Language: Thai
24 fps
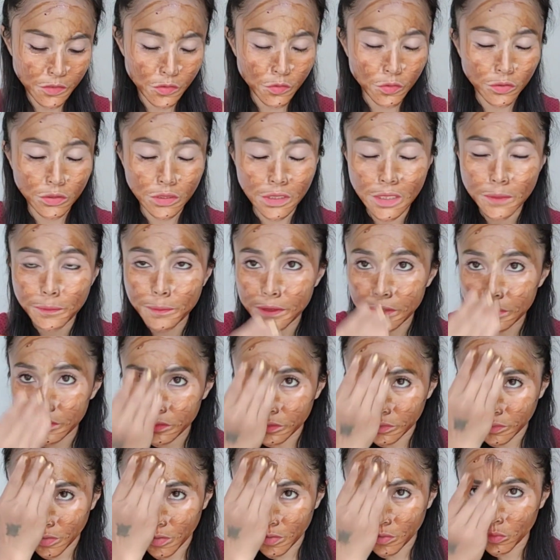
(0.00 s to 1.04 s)
สูตรนี้เป็น
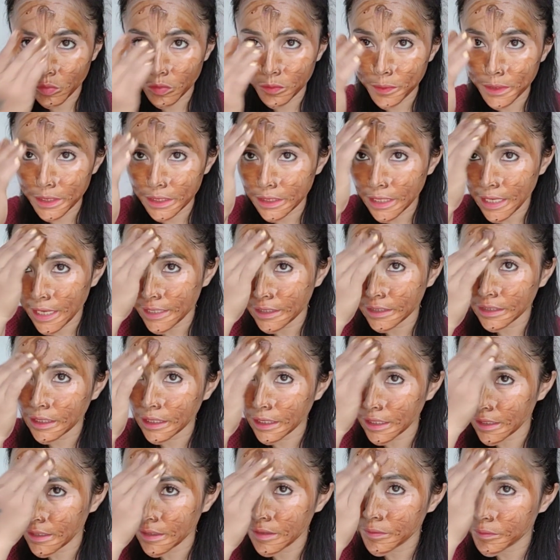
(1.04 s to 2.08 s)
สูตรของคุณพี่ท่าน
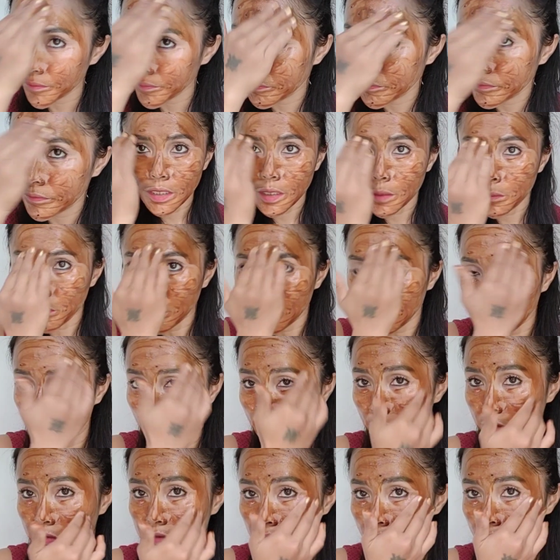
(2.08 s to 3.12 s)
ค่ะ พี่เขาบอก
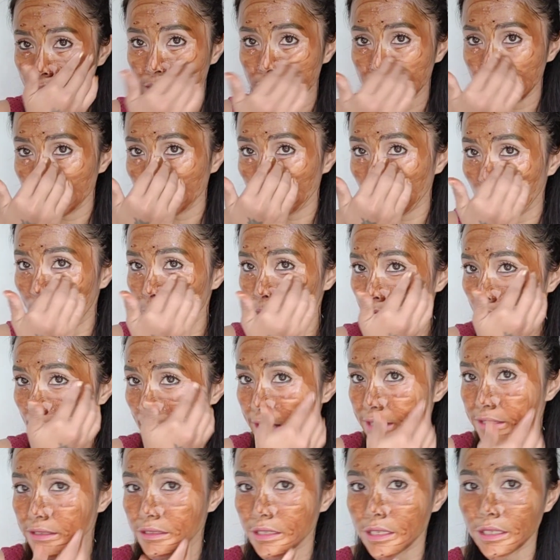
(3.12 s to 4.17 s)
ขาวใสจริง พอเพิ่ง
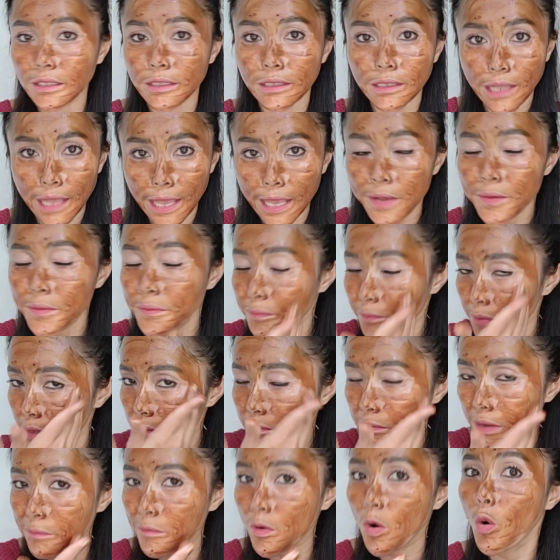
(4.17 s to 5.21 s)
อ่านเสร็จนะ
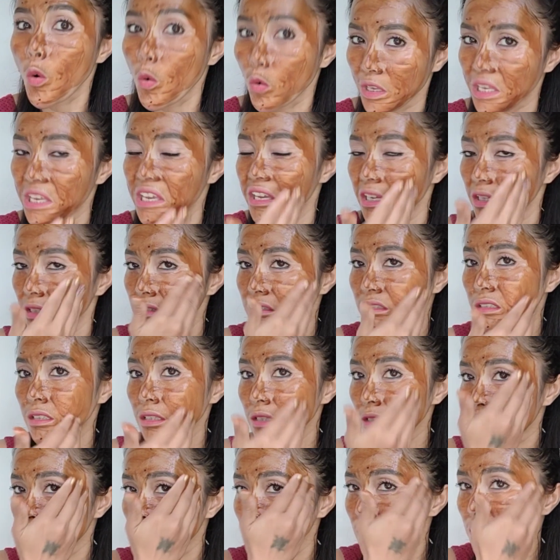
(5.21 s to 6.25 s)
เพิ่งแบบโอเค
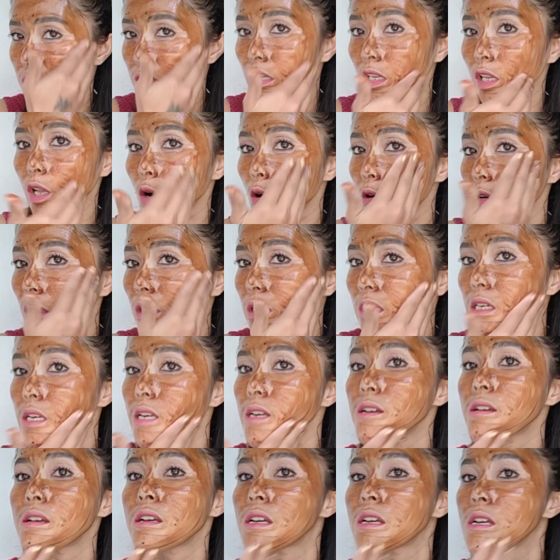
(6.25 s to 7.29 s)
ลองเล
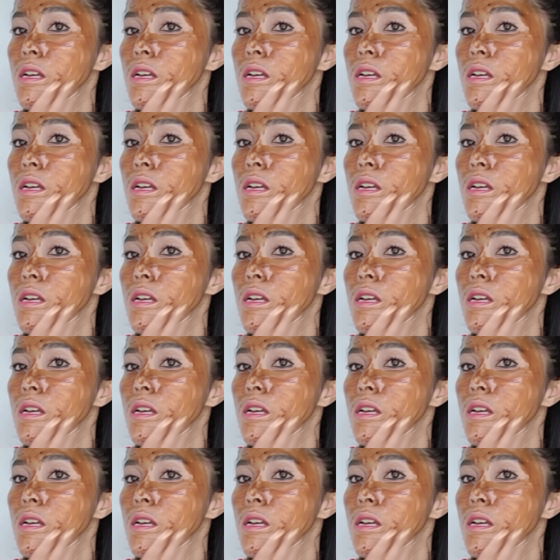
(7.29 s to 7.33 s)
ย